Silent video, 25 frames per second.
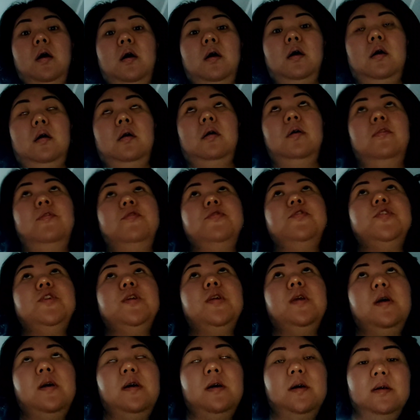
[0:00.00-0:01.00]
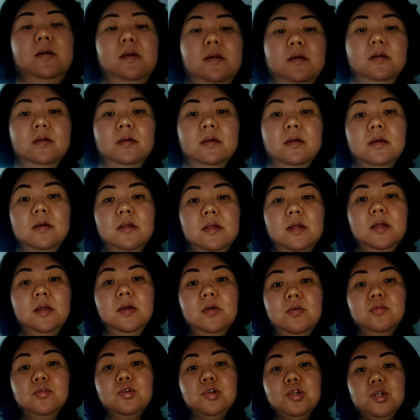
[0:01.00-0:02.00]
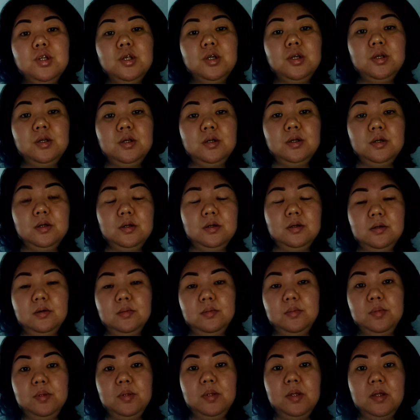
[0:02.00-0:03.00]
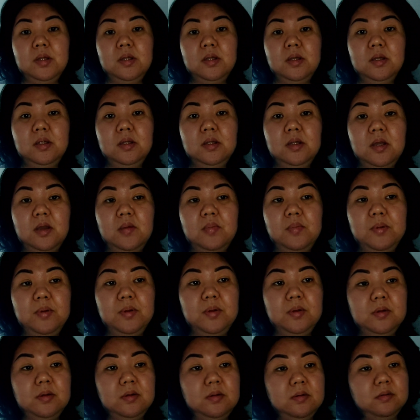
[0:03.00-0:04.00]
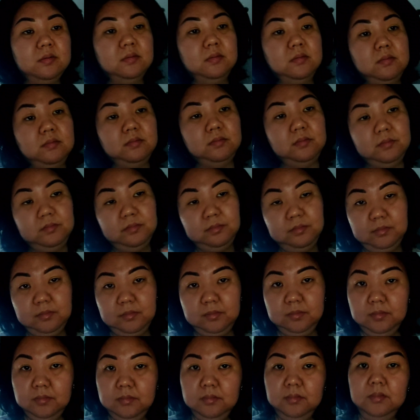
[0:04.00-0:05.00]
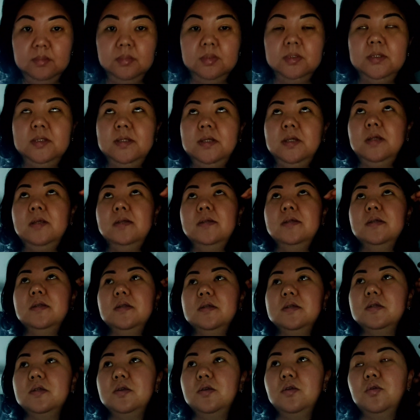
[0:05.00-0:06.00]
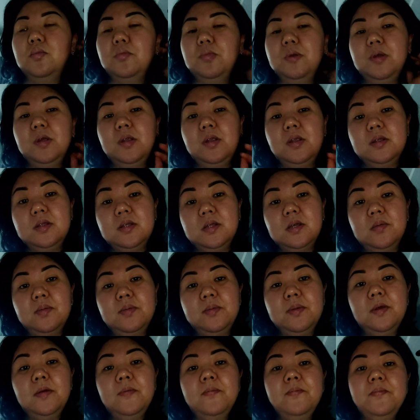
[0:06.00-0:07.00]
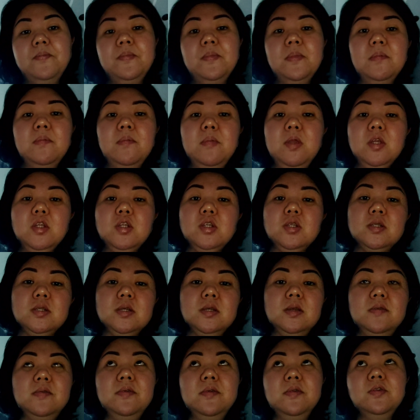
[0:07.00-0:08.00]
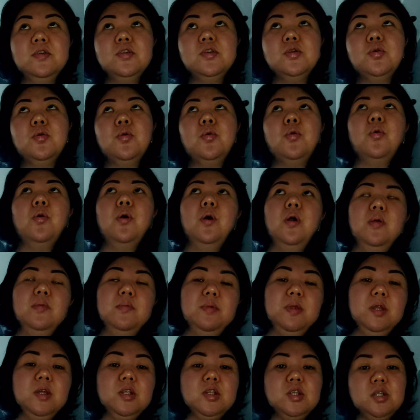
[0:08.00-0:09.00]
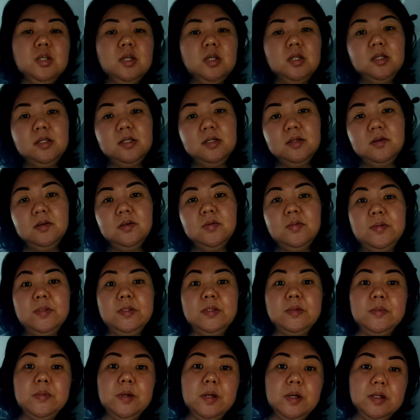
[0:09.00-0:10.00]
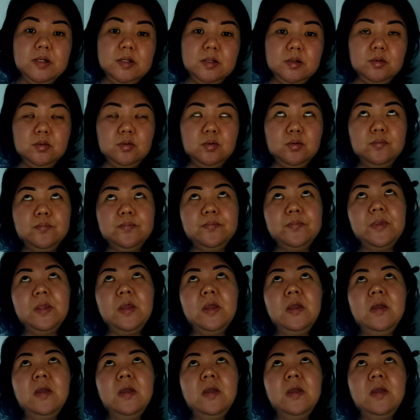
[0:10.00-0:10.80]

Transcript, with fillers: А вчера, когда я уже была на этапе середины съемки рецепта, Миша заявил, что «Ой, мне же надо делать математику».